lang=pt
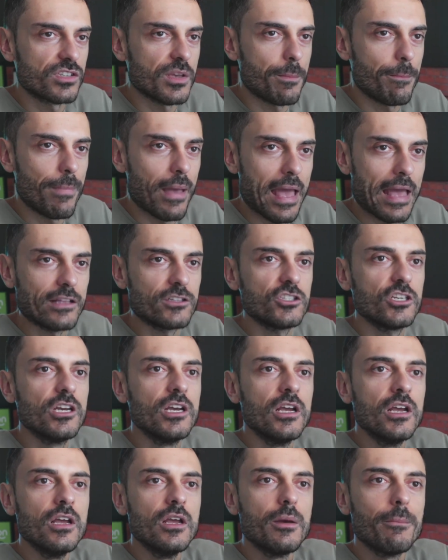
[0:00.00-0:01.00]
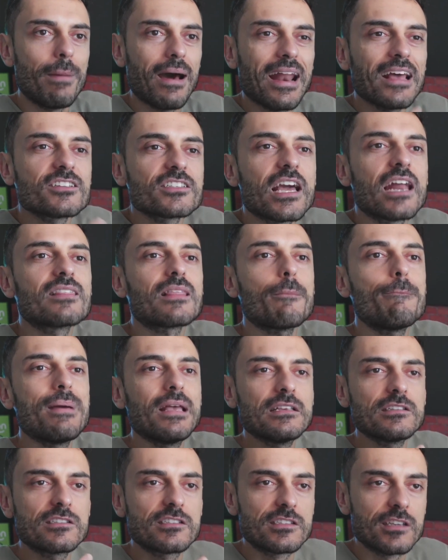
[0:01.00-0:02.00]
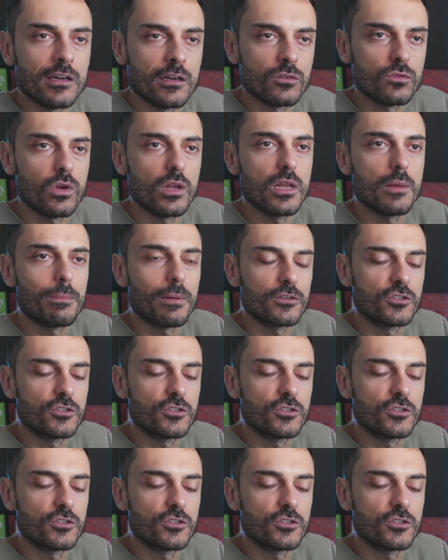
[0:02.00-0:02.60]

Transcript: pede. Parece que ele está pensando ali para te